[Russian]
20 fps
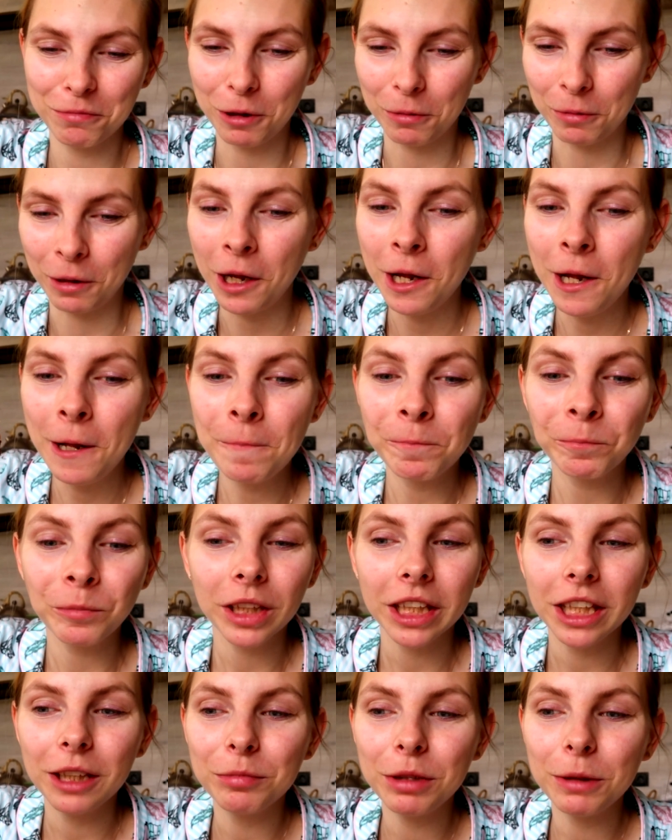помню.
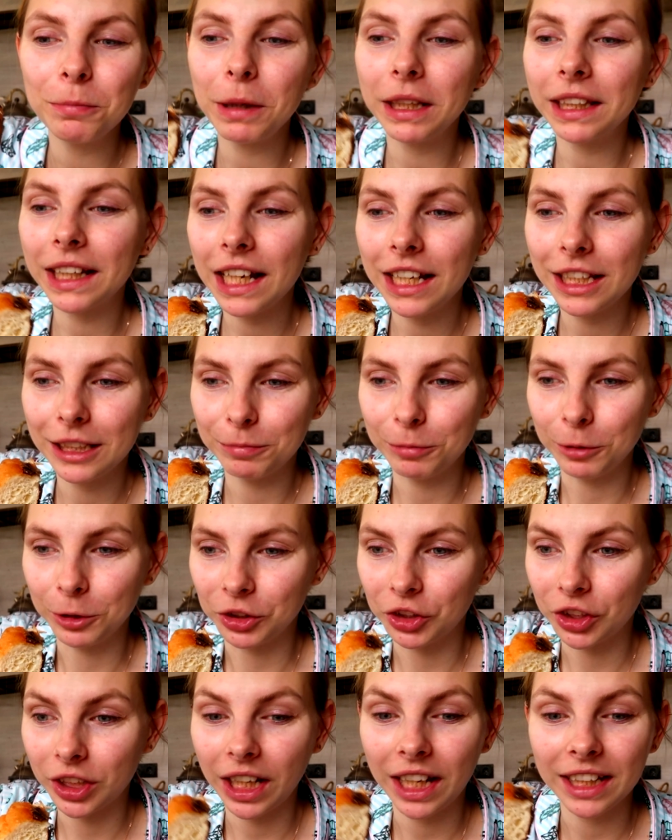Им не понравились
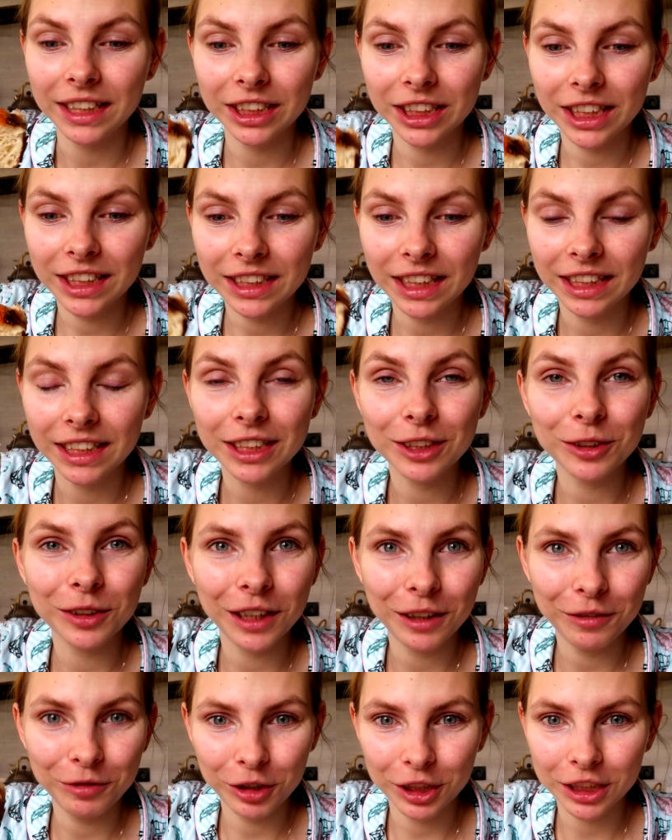пончики. А сейчас они с
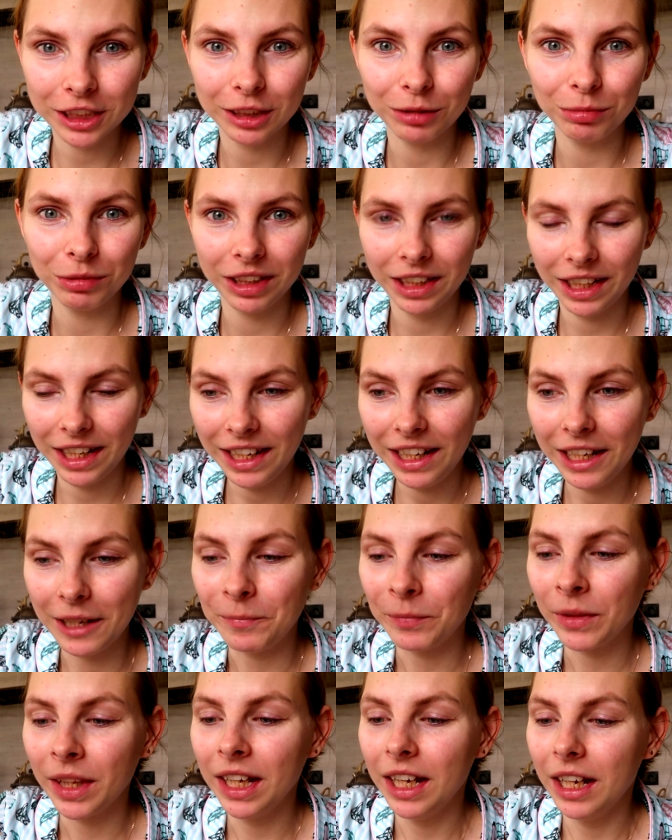удовольствием
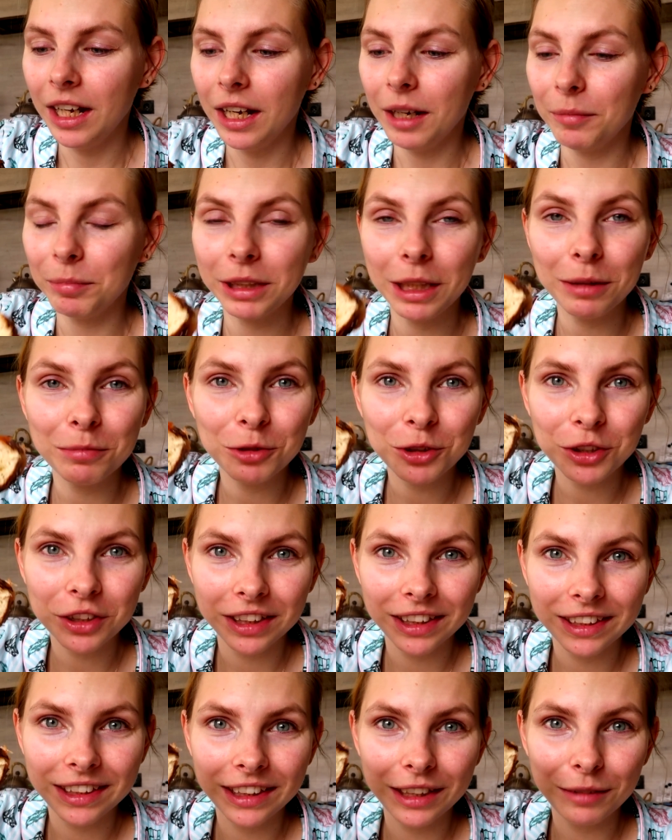ели, потому что
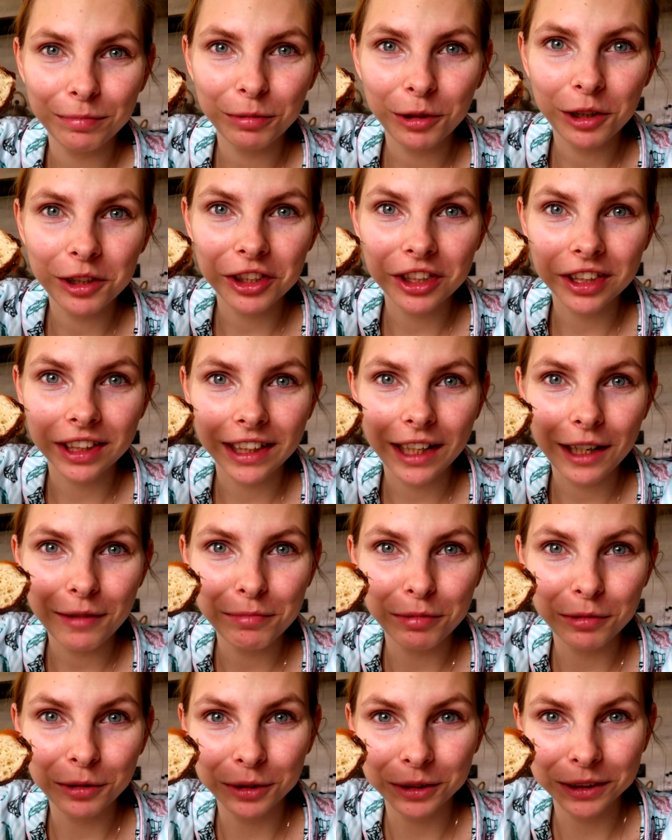это не пончики, а
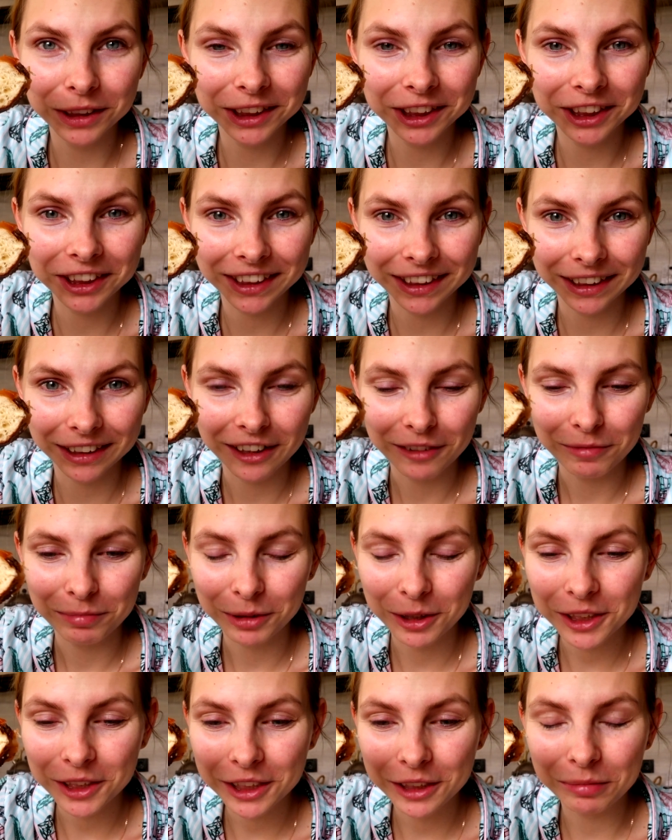булочки.
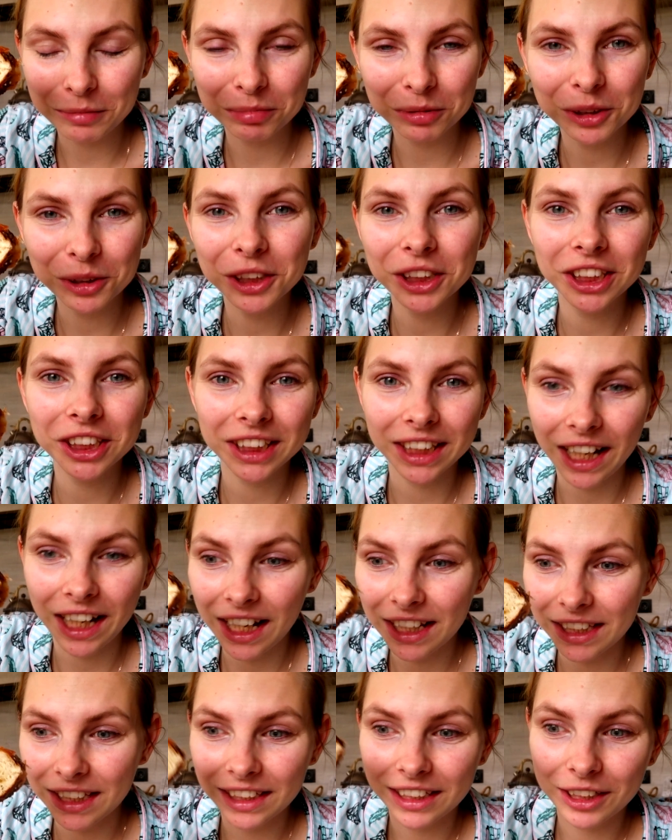Просто булочки,
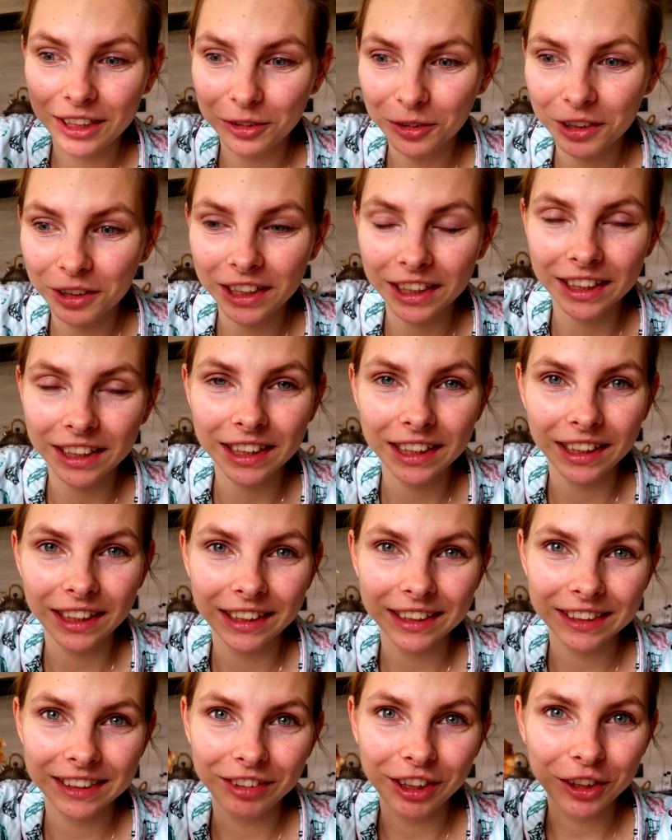они а
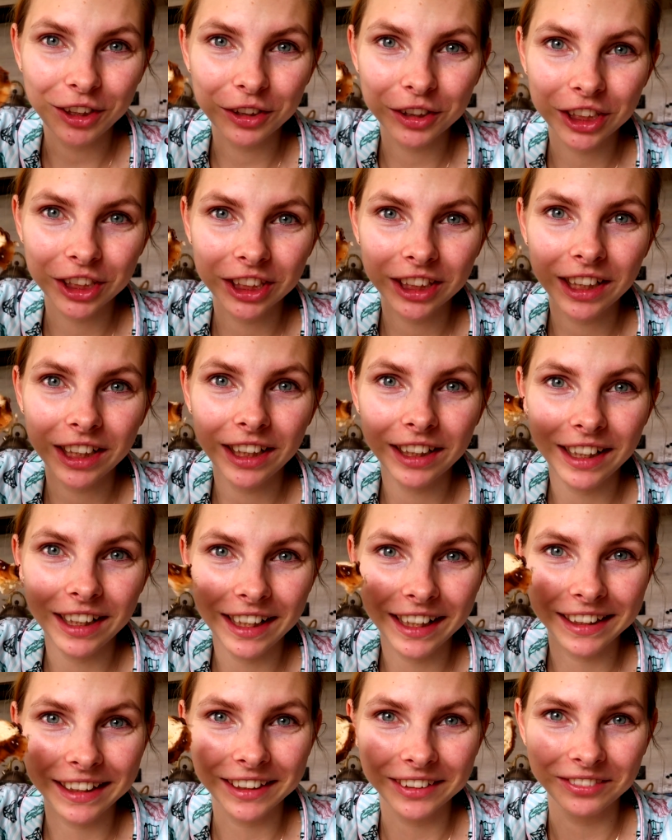кругленькие и сверху с
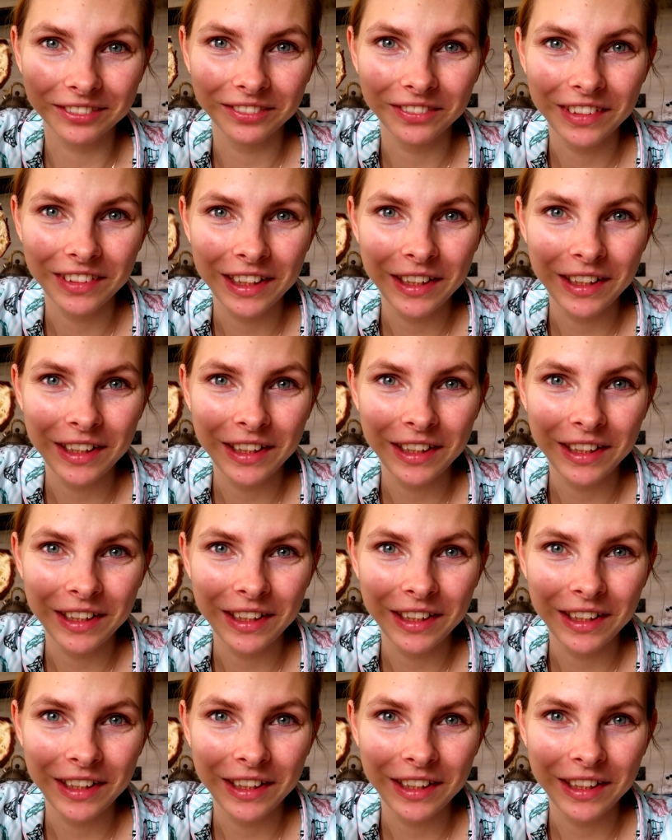шоколадом.